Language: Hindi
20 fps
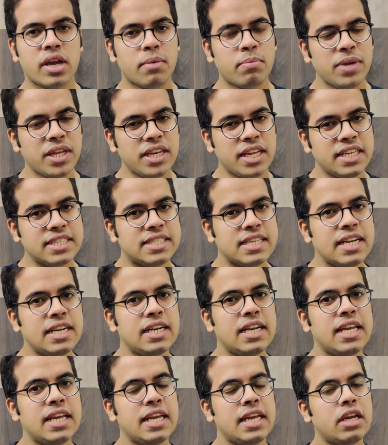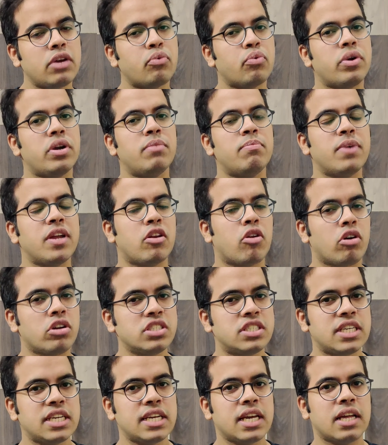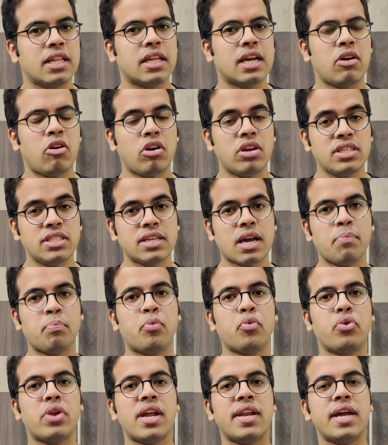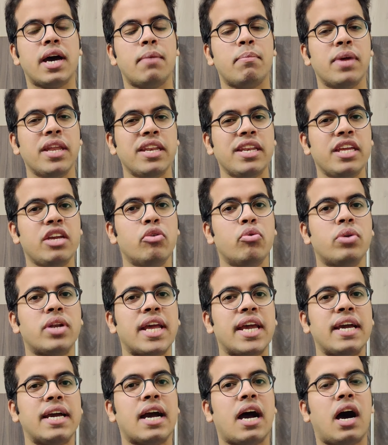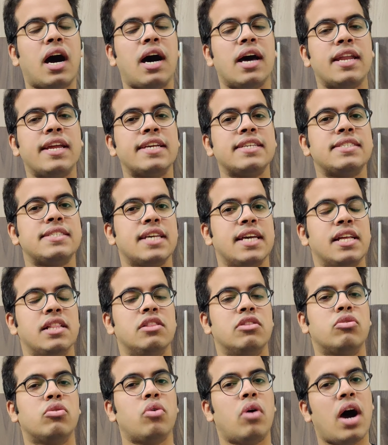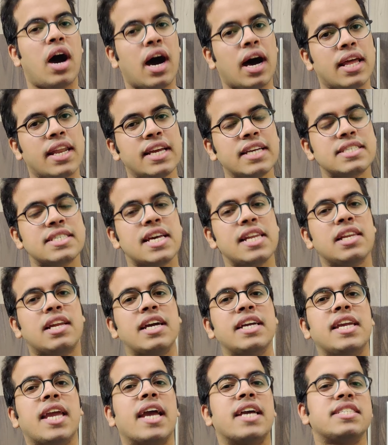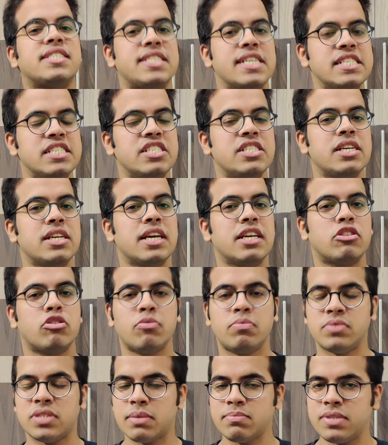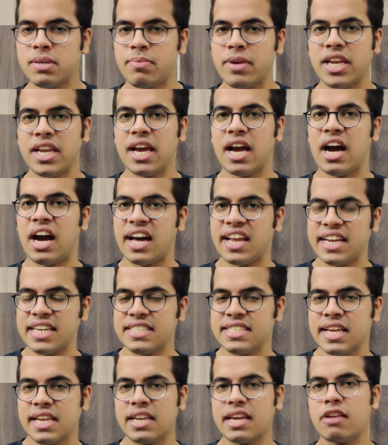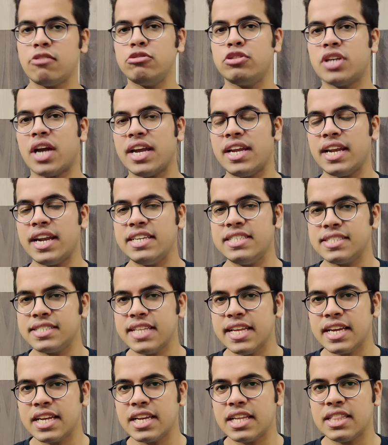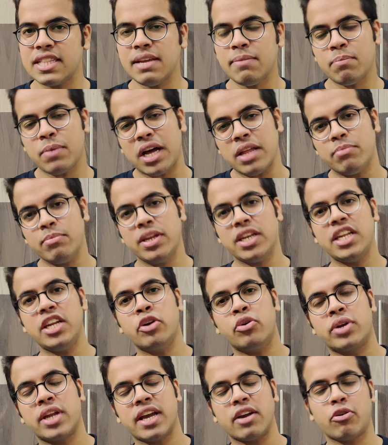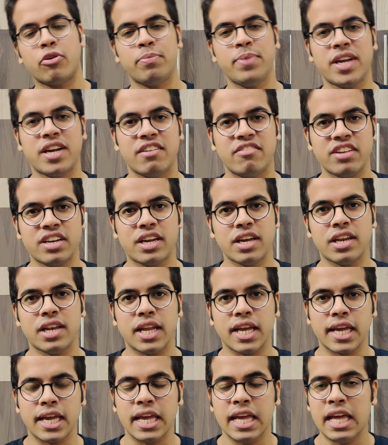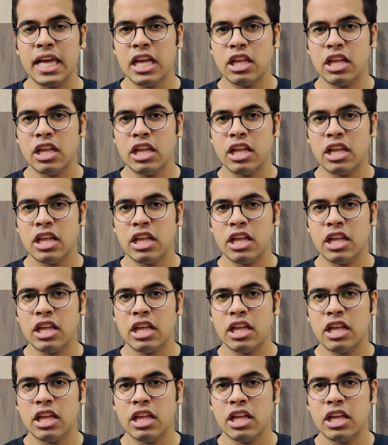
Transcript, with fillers: ने अभी रिसेंटली ही क्विड में लॉन्च किया था और इसका पूरा नाम है नियोटेक आर एक्स एल तो आर एक्स एल का ही एक्सटेंशन है तो सबसे पहले आर एक्स एल के कुछ हाईलाइट देख लेते हैं बाद में नियोटेक को भी कवर कर लेंगे